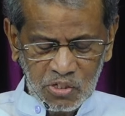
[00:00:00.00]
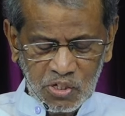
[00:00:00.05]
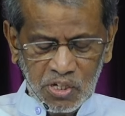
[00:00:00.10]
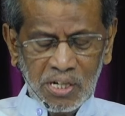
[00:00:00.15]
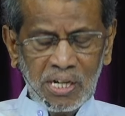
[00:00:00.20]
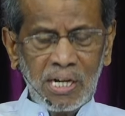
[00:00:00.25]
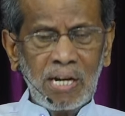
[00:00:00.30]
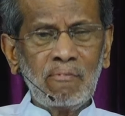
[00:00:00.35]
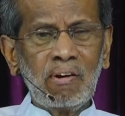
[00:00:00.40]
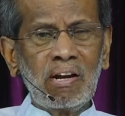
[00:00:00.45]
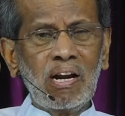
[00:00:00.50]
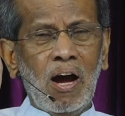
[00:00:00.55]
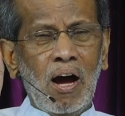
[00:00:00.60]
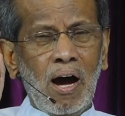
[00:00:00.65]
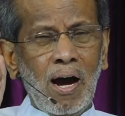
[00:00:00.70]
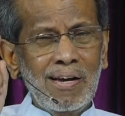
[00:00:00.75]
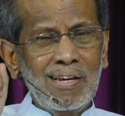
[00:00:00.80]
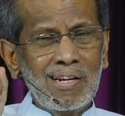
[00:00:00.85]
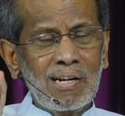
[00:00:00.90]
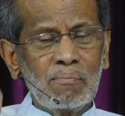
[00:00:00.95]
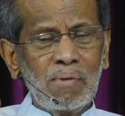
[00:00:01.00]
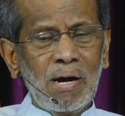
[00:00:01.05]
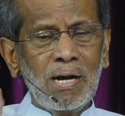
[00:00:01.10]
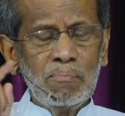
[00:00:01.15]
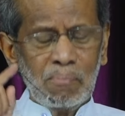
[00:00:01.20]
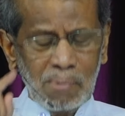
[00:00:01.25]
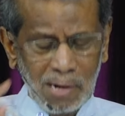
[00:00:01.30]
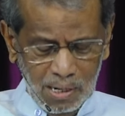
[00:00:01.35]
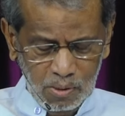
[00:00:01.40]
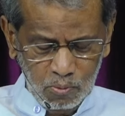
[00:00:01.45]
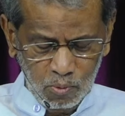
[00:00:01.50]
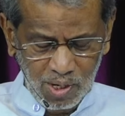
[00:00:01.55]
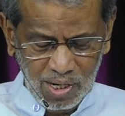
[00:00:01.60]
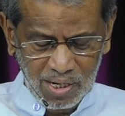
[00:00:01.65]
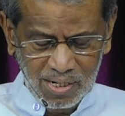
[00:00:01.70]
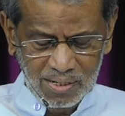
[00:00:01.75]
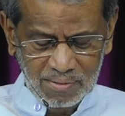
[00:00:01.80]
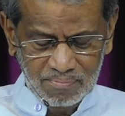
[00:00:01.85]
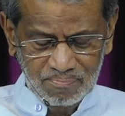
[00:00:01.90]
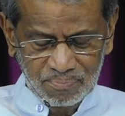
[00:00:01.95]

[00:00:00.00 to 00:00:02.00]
சின்னவன் ஆயிரமாய் மாறுவான்